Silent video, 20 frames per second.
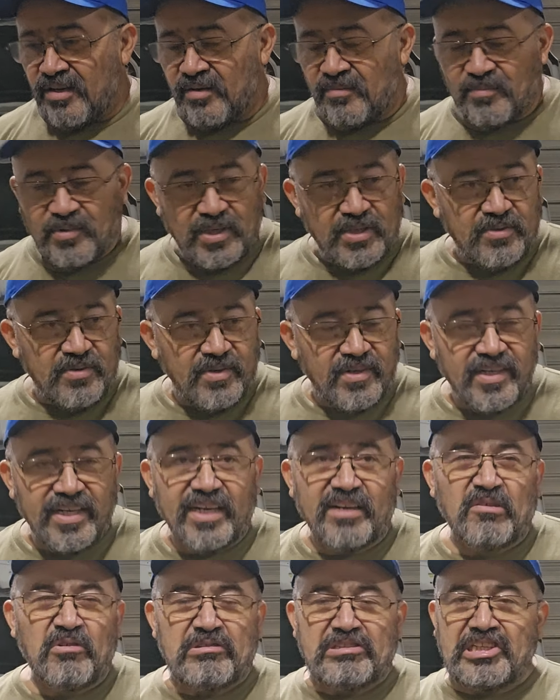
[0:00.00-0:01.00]
Bueno,
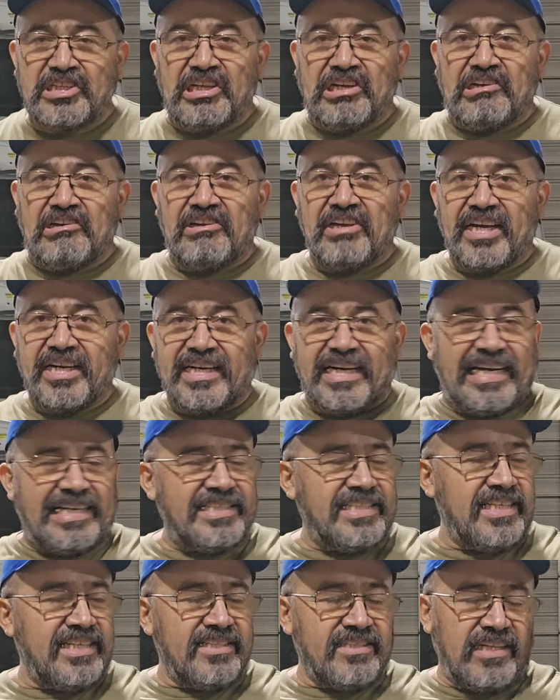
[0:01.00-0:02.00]
la cosa es de que ya
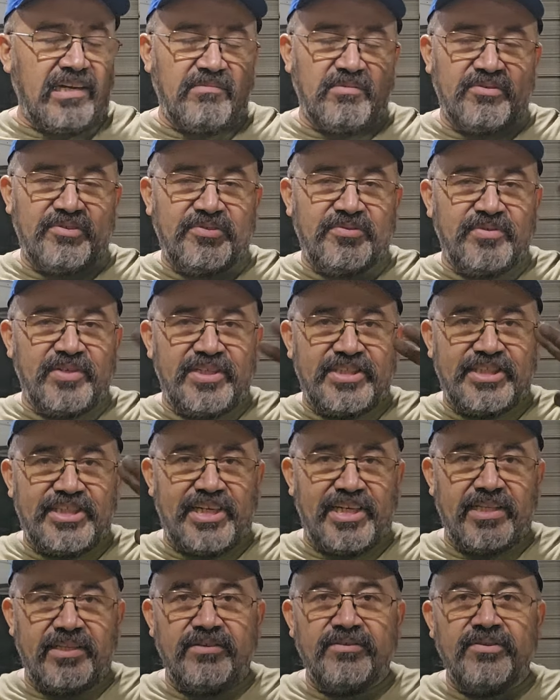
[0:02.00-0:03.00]
casi estaba
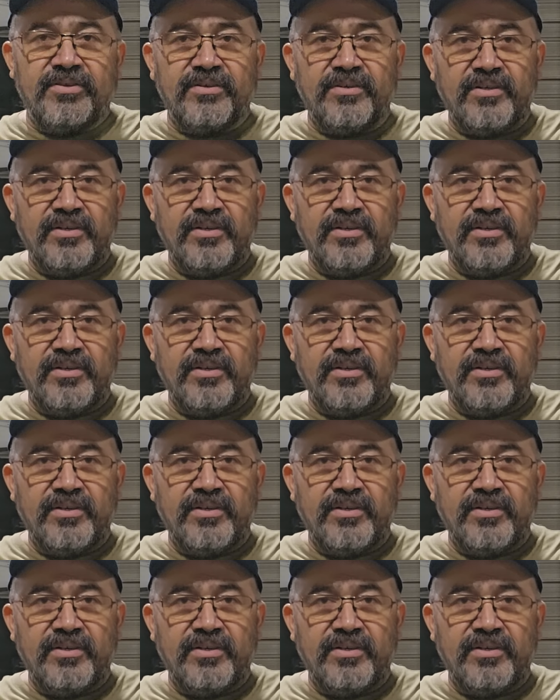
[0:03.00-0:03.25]
oscureciendo.